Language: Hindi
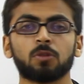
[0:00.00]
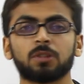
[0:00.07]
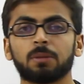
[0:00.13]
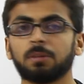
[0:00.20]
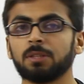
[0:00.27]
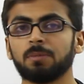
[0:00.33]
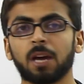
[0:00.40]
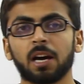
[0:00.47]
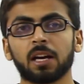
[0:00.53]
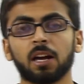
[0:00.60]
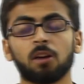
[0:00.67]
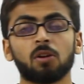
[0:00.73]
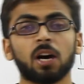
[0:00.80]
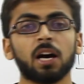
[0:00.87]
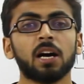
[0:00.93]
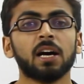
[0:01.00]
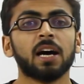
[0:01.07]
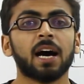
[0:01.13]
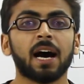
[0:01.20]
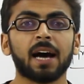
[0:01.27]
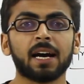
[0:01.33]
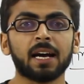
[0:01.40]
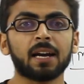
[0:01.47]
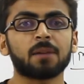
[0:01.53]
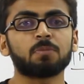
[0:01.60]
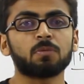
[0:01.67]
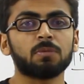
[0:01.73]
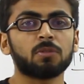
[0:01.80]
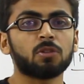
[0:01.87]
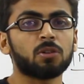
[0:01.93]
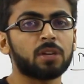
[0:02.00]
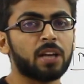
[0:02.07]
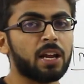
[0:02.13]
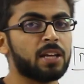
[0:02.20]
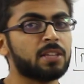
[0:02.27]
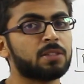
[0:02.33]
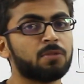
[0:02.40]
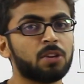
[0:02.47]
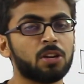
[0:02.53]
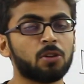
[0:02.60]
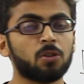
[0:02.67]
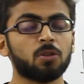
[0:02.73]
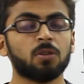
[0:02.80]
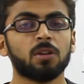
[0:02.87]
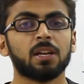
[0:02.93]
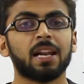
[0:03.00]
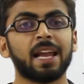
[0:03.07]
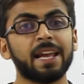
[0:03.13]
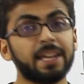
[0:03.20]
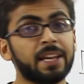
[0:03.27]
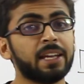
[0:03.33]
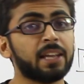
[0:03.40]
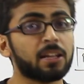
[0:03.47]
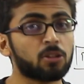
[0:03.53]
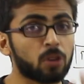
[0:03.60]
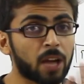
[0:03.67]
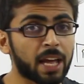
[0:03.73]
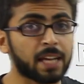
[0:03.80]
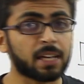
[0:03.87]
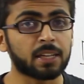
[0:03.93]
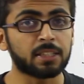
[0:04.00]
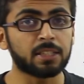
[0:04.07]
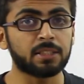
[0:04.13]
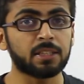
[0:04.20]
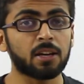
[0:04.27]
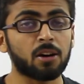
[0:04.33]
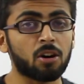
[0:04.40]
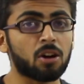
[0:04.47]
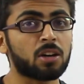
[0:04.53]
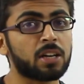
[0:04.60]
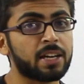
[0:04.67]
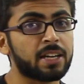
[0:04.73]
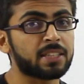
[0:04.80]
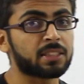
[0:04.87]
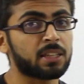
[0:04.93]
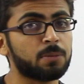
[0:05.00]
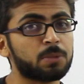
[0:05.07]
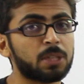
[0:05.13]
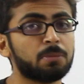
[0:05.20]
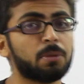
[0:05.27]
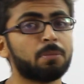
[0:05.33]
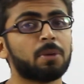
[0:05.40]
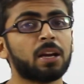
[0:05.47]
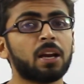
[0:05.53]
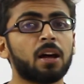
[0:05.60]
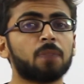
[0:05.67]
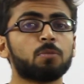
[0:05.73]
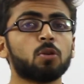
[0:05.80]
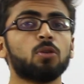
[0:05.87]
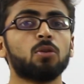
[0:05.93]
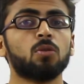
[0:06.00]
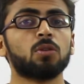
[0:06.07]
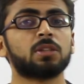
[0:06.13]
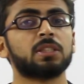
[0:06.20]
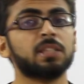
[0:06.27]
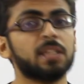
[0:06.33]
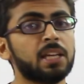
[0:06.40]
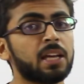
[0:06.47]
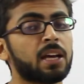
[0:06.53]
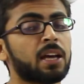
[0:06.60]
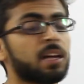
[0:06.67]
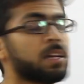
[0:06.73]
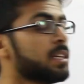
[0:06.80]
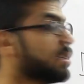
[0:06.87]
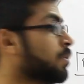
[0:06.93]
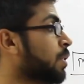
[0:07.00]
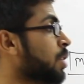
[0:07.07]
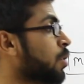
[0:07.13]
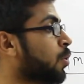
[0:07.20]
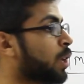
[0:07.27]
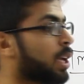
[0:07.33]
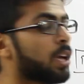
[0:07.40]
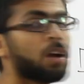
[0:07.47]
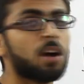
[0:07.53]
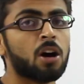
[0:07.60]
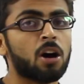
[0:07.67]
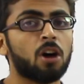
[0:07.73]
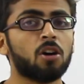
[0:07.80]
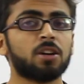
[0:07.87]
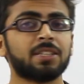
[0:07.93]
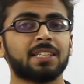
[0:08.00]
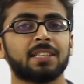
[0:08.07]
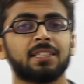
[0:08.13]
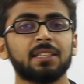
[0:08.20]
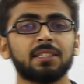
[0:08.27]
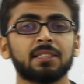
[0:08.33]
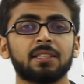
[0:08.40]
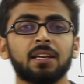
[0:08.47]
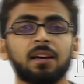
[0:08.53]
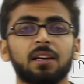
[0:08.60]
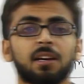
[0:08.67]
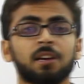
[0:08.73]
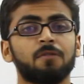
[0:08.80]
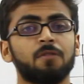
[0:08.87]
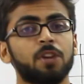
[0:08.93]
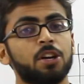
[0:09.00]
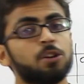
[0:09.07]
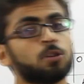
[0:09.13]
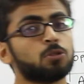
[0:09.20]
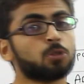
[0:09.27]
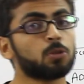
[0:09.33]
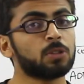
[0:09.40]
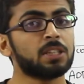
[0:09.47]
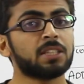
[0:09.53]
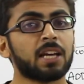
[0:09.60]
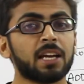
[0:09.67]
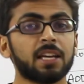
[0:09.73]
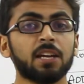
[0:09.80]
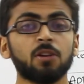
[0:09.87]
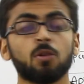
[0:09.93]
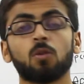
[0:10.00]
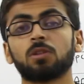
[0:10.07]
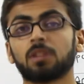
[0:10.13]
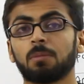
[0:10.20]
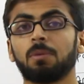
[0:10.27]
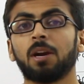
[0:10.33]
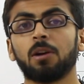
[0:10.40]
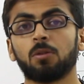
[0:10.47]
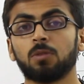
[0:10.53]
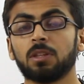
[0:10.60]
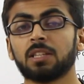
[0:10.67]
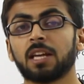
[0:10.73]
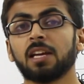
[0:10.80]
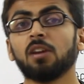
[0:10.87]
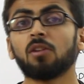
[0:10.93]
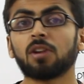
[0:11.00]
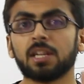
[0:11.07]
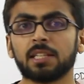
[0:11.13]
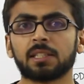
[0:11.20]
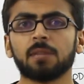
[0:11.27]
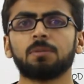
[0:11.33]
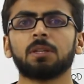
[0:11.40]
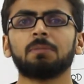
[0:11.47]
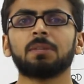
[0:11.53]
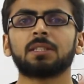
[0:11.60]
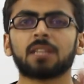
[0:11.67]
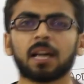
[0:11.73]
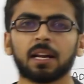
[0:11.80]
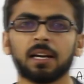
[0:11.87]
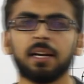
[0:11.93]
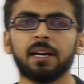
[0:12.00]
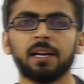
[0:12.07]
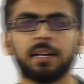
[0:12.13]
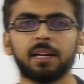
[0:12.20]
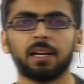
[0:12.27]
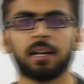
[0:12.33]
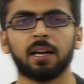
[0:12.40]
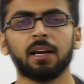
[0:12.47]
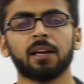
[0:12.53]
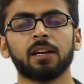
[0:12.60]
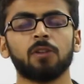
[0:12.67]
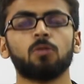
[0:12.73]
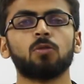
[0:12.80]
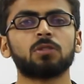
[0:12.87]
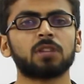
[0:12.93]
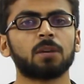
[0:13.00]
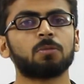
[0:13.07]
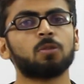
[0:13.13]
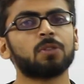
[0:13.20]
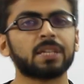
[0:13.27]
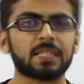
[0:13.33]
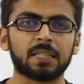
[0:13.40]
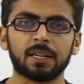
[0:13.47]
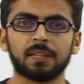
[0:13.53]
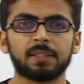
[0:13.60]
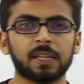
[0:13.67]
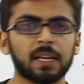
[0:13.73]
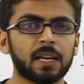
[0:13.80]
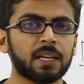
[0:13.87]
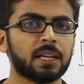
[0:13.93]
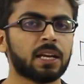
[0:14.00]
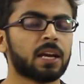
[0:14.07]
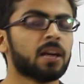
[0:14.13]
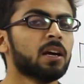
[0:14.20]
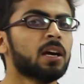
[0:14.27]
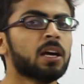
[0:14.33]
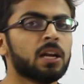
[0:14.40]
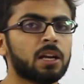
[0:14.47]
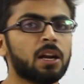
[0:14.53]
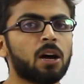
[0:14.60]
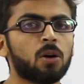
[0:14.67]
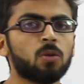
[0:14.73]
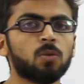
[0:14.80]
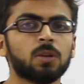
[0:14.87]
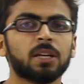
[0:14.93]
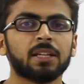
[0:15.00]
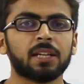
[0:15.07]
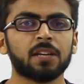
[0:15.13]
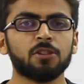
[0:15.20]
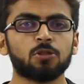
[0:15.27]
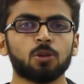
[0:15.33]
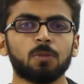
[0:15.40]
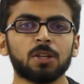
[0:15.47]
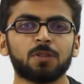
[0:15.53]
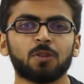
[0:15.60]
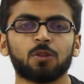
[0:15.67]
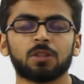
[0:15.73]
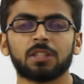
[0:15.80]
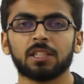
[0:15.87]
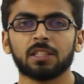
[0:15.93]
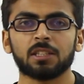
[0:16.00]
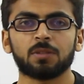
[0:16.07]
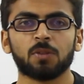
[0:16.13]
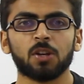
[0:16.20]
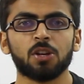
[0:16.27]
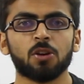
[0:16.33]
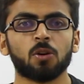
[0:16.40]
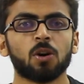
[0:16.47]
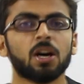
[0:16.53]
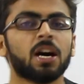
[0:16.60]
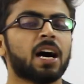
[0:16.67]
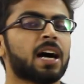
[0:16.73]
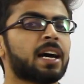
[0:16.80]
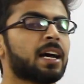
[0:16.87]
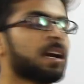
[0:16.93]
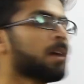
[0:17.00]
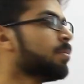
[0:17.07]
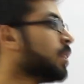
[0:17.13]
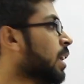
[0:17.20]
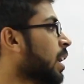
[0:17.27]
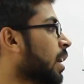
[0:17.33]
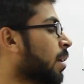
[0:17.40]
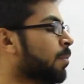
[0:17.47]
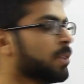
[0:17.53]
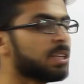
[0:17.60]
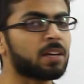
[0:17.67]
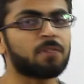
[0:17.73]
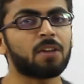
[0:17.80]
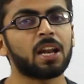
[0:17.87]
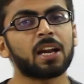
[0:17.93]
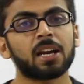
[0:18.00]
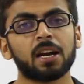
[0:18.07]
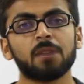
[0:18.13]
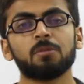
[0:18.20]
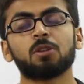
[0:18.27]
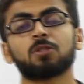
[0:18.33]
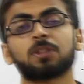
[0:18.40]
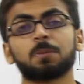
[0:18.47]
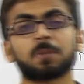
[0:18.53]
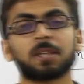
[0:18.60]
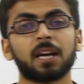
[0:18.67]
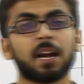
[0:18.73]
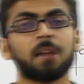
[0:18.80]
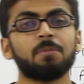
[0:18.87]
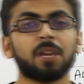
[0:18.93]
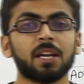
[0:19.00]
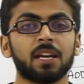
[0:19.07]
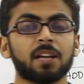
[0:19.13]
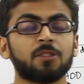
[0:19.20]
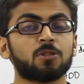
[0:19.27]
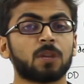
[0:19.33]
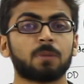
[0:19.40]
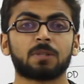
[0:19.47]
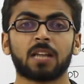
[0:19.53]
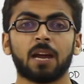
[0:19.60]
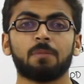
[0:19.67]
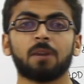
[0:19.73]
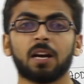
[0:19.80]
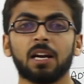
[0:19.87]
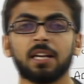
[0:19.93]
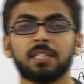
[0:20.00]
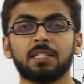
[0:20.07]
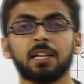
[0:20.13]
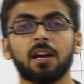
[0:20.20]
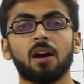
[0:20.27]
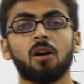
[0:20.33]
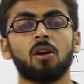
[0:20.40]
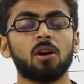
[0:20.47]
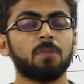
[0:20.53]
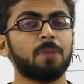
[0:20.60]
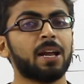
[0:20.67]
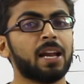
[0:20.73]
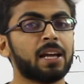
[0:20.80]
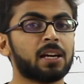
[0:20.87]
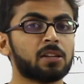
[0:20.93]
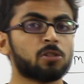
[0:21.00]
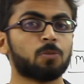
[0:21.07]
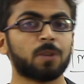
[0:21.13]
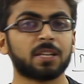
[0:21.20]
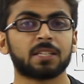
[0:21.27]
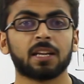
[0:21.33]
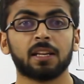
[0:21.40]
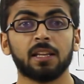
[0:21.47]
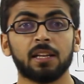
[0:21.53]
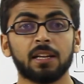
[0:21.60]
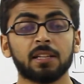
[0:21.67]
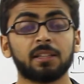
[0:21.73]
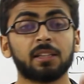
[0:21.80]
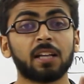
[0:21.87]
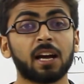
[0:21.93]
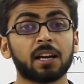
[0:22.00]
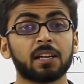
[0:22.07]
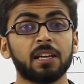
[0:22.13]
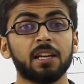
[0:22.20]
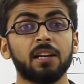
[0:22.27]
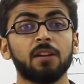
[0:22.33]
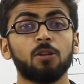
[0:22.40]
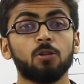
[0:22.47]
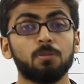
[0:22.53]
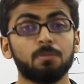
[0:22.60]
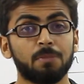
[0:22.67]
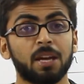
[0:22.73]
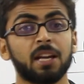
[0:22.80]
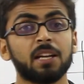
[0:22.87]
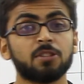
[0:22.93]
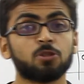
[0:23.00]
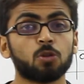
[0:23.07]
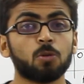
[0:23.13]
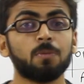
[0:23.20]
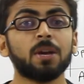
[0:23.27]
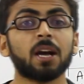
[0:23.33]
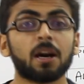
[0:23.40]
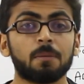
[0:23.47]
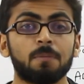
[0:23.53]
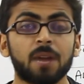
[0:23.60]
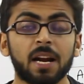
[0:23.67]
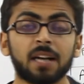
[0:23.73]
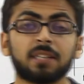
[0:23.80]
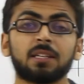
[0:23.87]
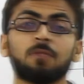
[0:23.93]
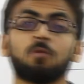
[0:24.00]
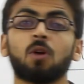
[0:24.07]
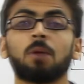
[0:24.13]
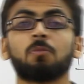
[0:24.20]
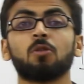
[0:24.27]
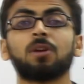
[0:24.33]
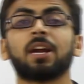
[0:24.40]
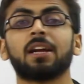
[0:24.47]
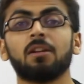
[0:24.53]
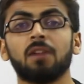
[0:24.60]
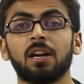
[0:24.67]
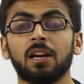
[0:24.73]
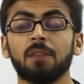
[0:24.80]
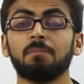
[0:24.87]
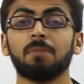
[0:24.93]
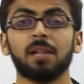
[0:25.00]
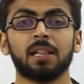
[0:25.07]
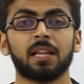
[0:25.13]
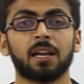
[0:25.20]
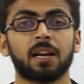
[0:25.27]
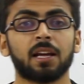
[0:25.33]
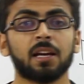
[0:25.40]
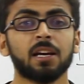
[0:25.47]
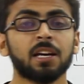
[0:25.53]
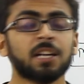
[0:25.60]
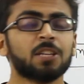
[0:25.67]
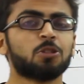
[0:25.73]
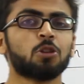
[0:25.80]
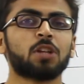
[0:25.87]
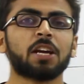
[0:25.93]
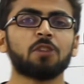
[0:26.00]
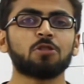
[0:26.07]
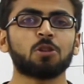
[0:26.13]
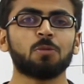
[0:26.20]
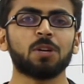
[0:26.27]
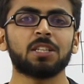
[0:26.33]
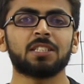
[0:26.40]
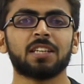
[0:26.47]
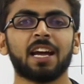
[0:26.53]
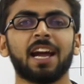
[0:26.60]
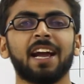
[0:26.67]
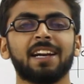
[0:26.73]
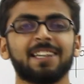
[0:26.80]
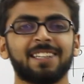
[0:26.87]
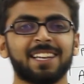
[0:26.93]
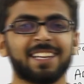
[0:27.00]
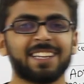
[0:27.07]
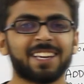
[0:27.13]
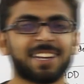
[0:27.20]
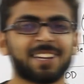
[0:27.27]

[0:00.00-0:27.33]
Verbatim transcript: आपको समझ में आ गया होगा अगर आप ने इस वीडियो को लाइक नहीं किया तो लाइक कर दीजिए और डिस्क्रिप्शन में मैंने आपको नोट्स दी है इस वीडियो की और जैसे जैसे वीडियोस होती जाएगी नोट्स अपडेट होती जाएगी और डिस्क्रिप्शन में सारी डिटेल है कि नोट्स आपको किस तरह से लेनी है नाउ थैंक यू सो मच फॉर वाचिंग दिस वीडियो अगर आपने अभी तक वेल अकेडमी को सब्सक्राइब नहीं किया तो सब्सक्राइब कर लीजिए और बेल आइकन को प्रेस कर दीजिए ताकि मेरे जो भी अपडेट्स है वो आपको रेगुलरली मिलते रहे सो थैंक यू सो मच एंड टेक